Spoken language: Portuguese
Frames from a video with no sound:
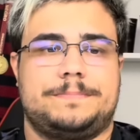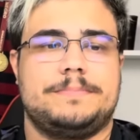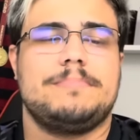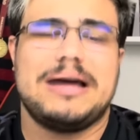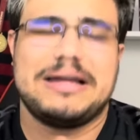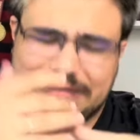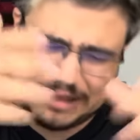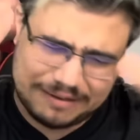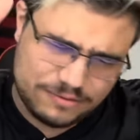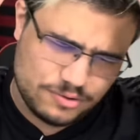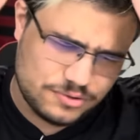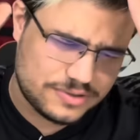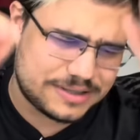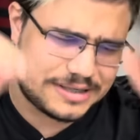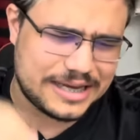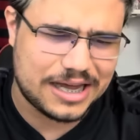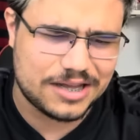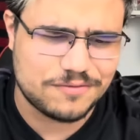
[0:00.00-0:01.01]
Mas tá tudo
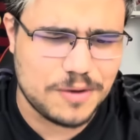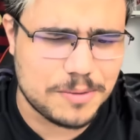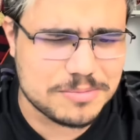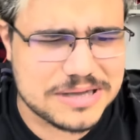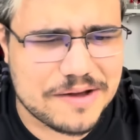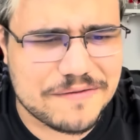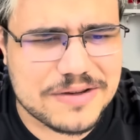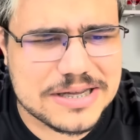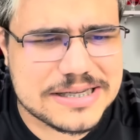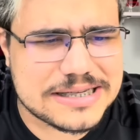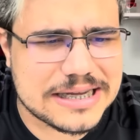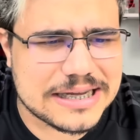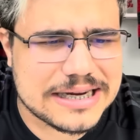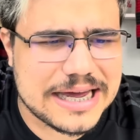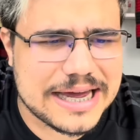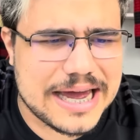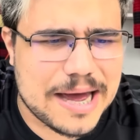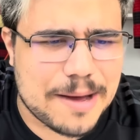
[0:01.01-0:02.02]
certo. Vamos
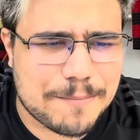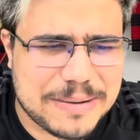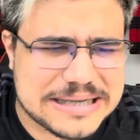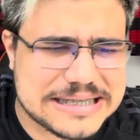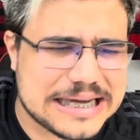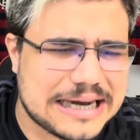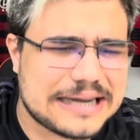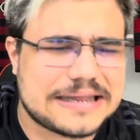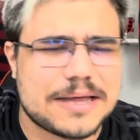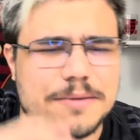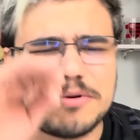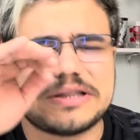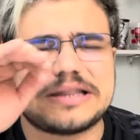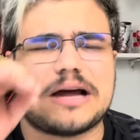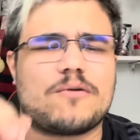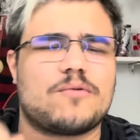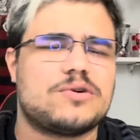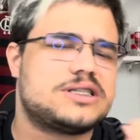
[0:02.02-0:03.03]
avançando aí, rapaziada. Tem
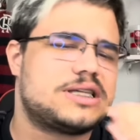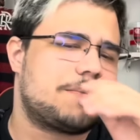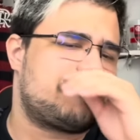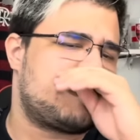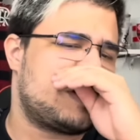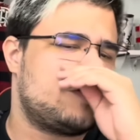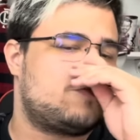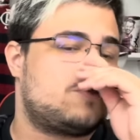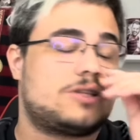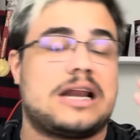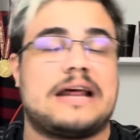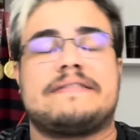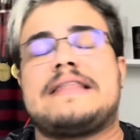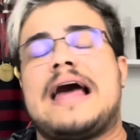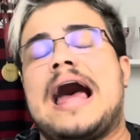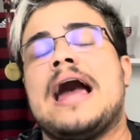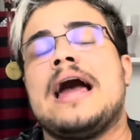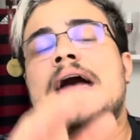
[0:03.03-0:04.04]
muita coisa pra gente
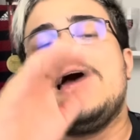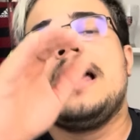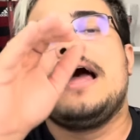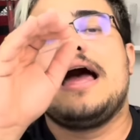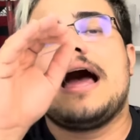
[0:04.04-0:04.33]
tratar.